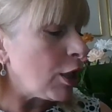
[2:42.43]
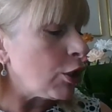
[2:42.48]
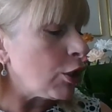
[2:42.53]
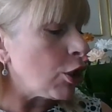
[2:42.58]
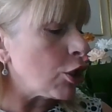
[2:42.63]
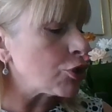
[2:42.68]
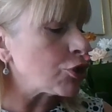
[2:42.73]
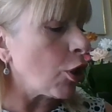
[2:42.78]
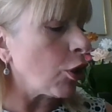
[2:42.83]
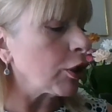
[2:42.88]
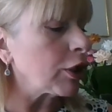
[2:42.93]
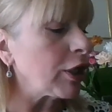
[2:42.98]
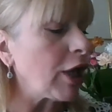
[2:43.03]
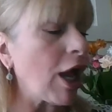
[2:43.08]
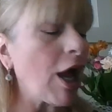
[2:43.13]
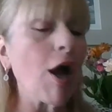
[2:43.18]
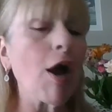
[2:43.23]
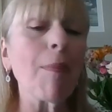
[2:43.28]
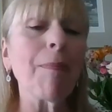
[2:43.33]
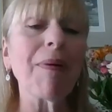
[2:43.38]
le
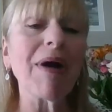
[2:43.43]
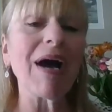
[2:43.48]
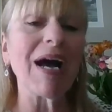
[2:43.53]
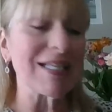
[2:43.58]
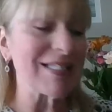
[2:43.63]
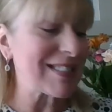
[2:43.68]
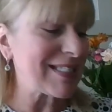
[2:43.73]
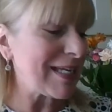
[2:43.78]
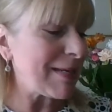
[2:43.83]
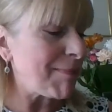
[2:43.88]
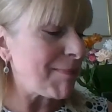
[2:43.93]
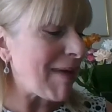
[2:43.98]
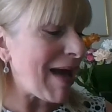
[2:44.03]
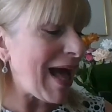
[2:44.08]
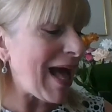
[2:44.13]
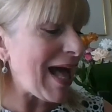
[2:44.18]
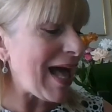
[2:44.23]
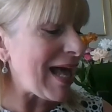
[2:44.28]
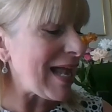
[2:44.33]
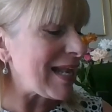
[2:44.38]
jongleur prend ses
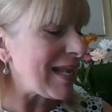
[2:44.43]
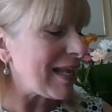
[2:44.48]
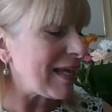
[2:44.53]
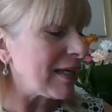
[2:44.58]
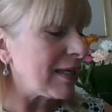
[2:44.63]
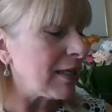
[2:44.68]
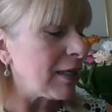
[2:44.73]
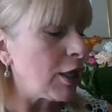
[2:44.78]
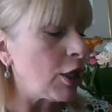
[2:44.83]
balles,